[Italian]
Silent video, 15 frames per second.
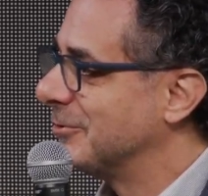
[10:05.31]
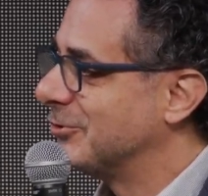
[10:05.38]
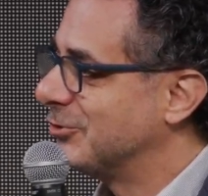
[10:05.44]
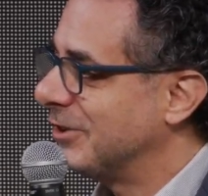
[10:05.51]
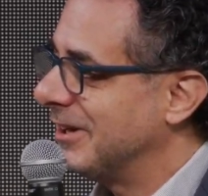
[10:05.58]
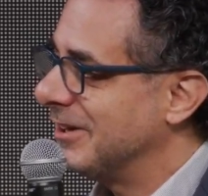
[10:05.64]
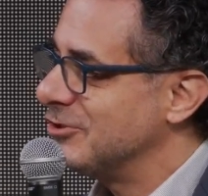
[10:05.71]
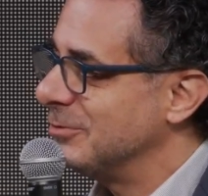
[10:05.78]

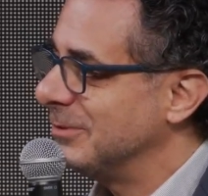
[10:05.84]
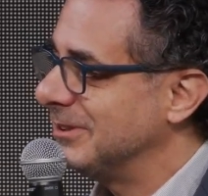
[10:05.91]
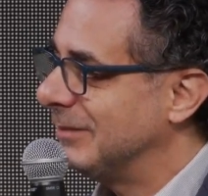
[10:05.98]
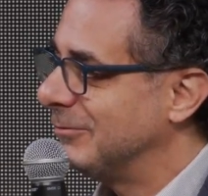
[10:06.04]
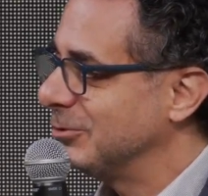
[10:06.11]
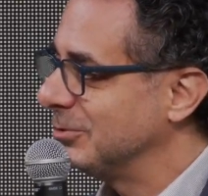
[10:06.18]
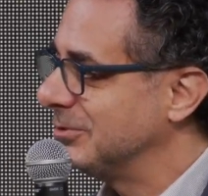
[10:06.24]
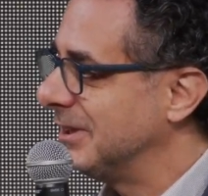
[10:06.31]
Cioè ci
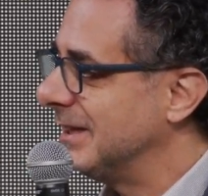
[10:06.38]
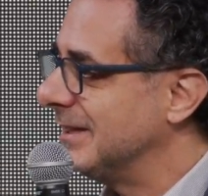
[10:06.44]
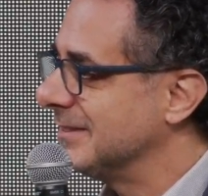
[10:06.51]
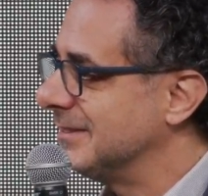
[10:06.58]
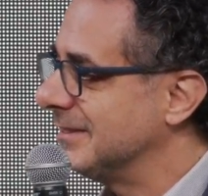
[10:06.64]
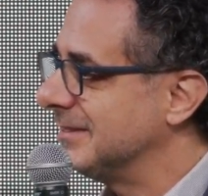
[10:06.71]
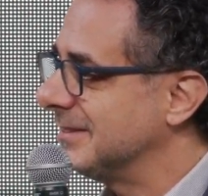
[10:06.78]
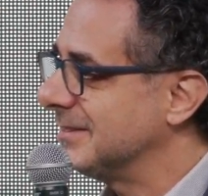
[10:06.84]
mettiamo tutti nella
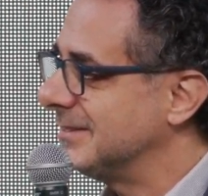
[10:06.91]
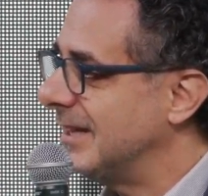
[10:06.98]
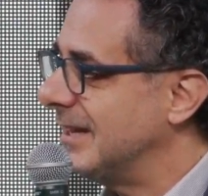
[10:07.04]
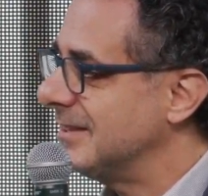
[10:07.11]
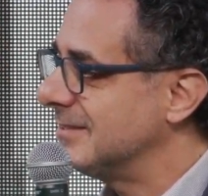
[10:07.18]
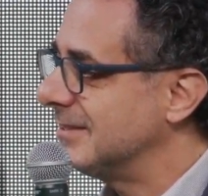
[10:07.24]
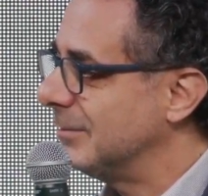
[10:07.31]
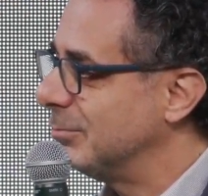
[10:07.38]
stessa stanza,